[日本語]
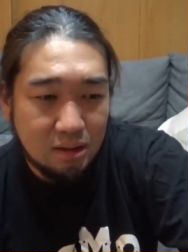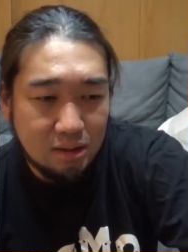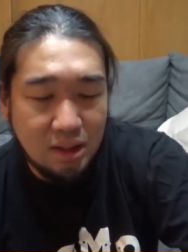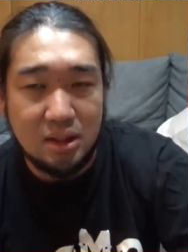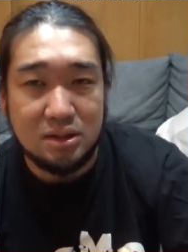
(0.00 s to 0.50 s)

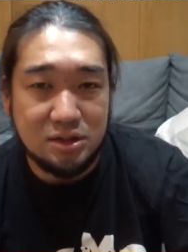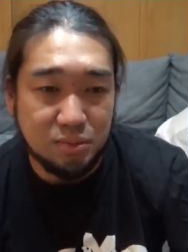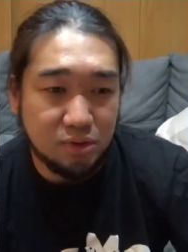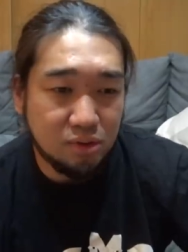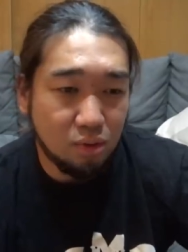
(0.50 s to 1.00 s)
で自
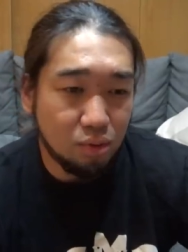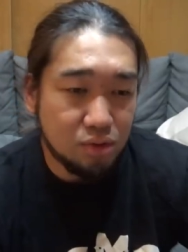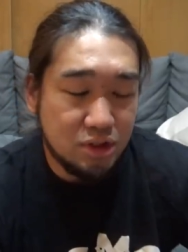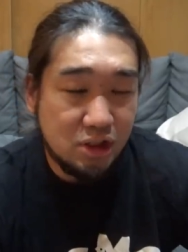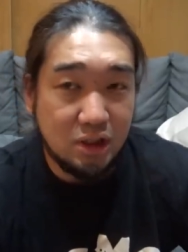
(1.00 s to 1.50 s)
分のお
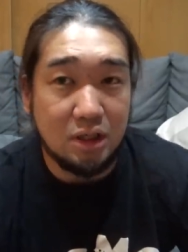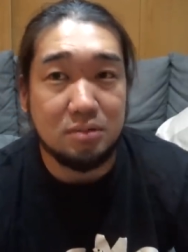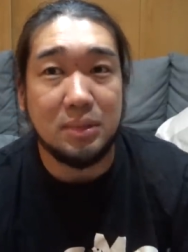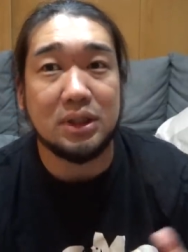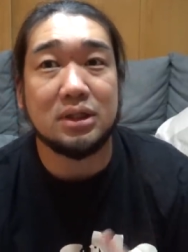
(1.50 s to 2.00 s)
家にか
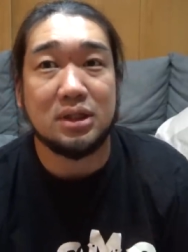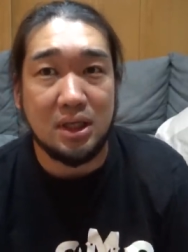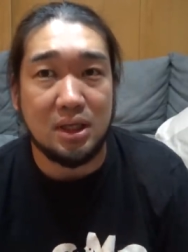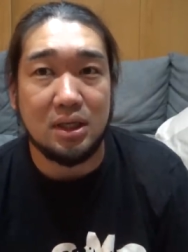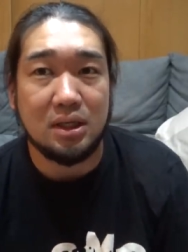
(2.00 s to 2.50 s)
くまっ
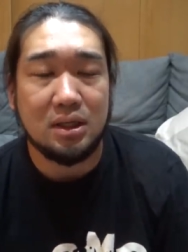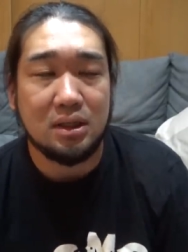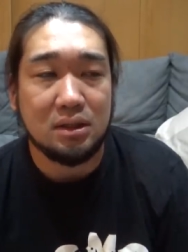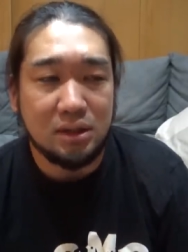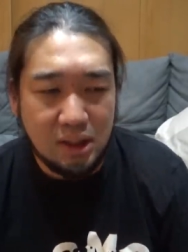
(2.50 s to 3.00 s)
て
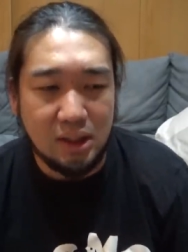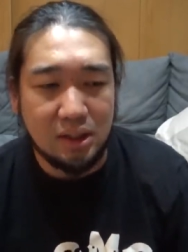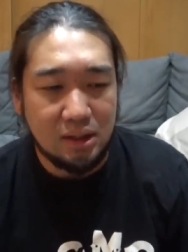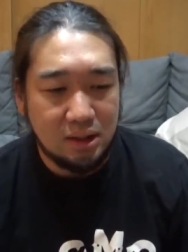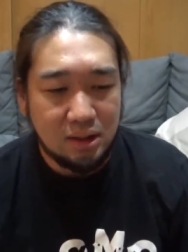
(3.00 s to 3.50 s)

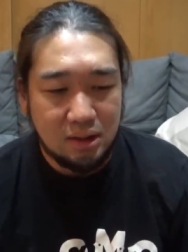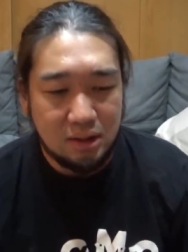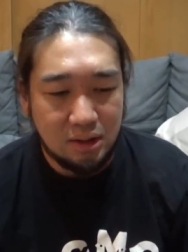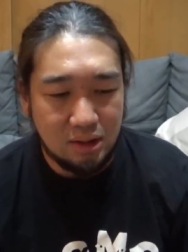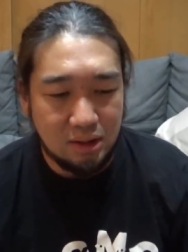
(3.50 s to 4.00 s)
で、
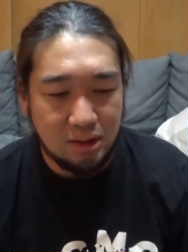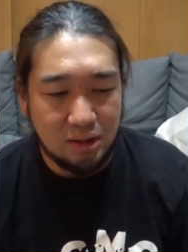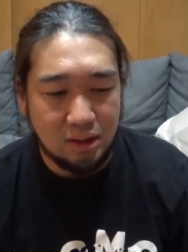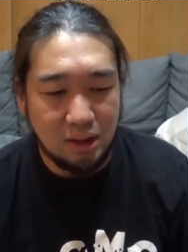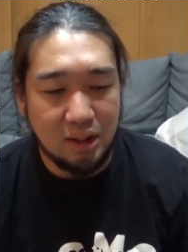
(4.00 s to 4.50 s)

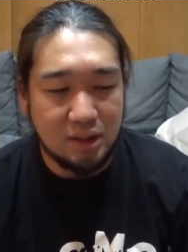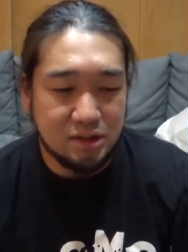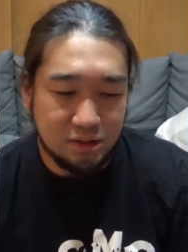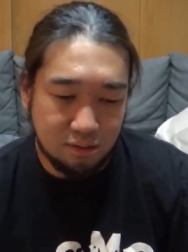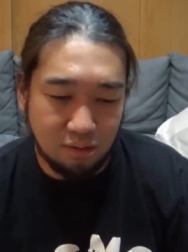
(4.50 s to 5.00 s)
えー、
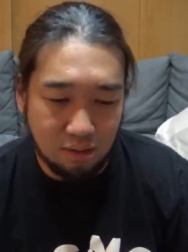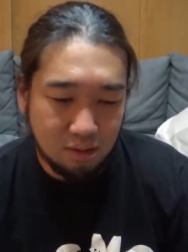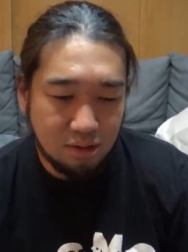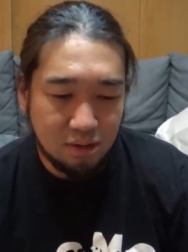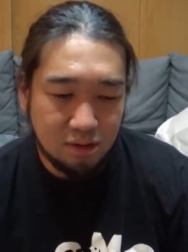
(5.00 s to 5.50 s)
アラジンと
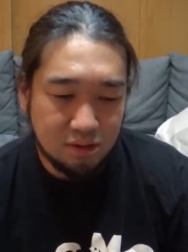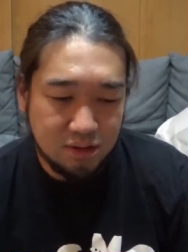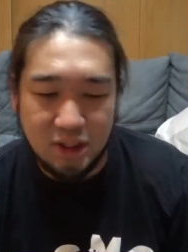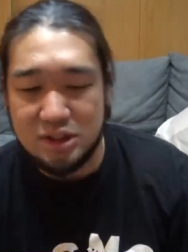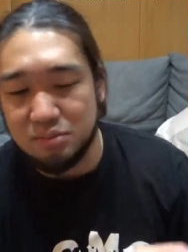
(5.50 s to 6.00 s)

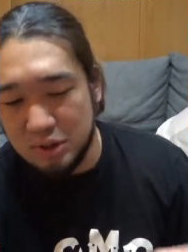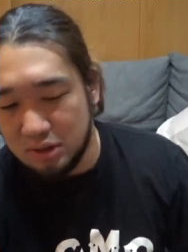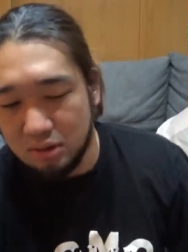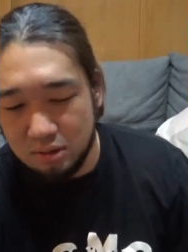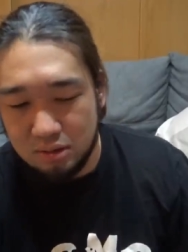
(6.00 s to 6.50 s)
ジャスミン
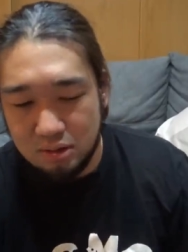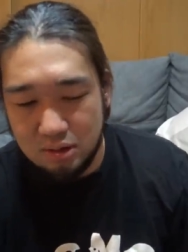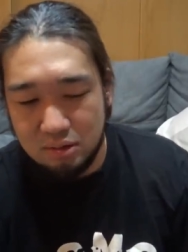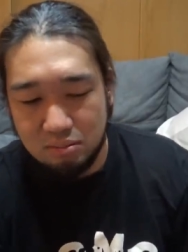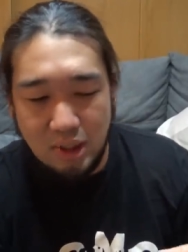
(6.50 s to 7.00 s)
の
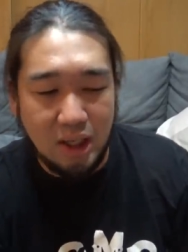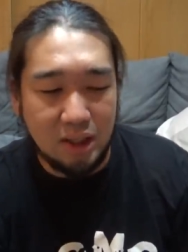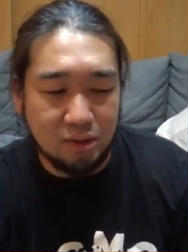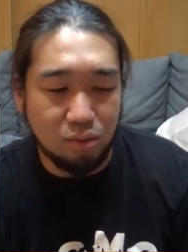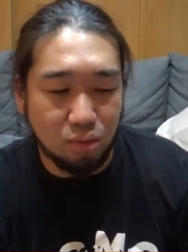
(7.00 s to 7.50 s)

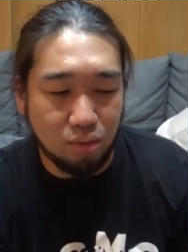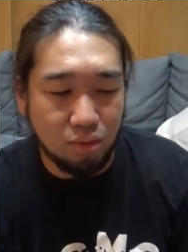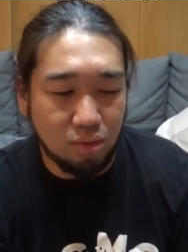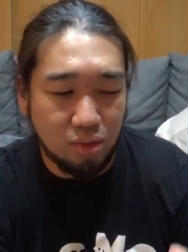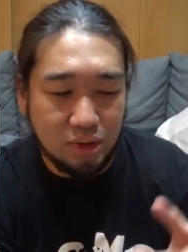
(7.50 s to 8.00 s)
まあ
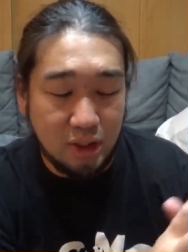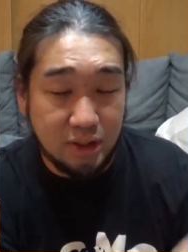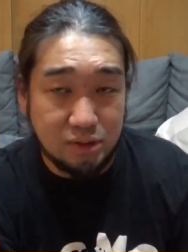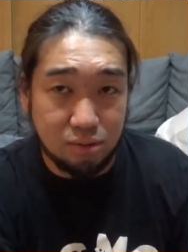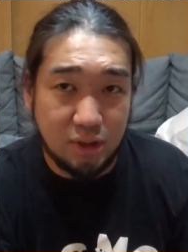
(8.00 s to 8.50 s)
こう関
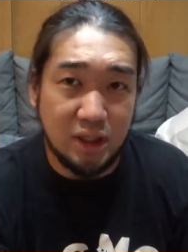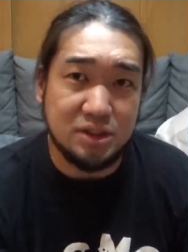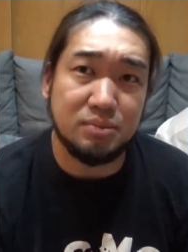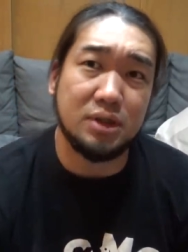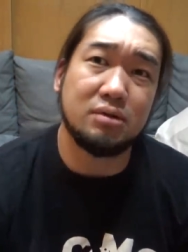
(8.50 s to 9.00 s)
係はそこで
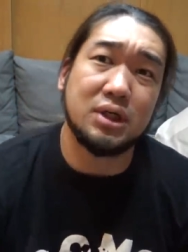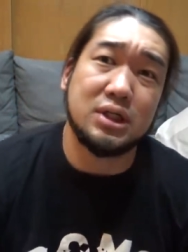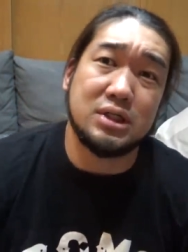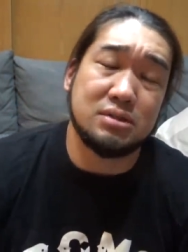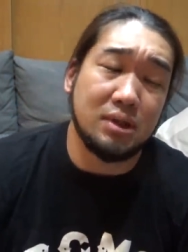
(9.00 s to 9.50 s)
始まるわ
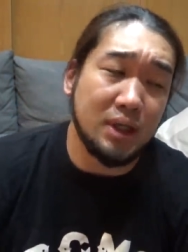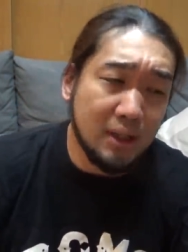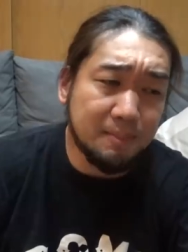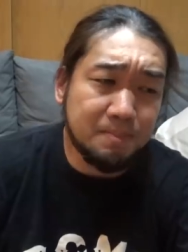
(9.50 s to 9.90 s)
けですわな。